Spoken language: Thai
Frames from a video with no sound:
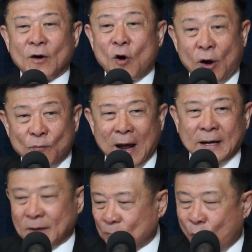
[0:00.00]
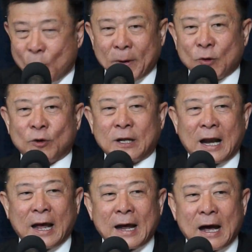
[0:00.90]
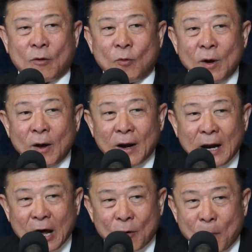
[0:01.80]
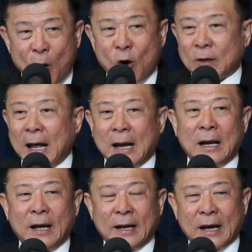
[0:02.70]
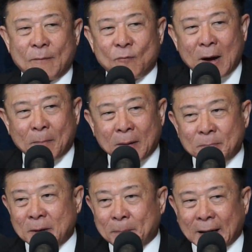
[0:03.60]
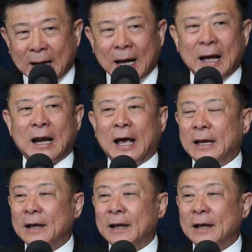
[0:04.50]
ก่อนวันหนึ่งผมเป็นคนแถลงข่าว แล้วบอกท่านเลยนะครับว่ามันมีปัญหาอะไร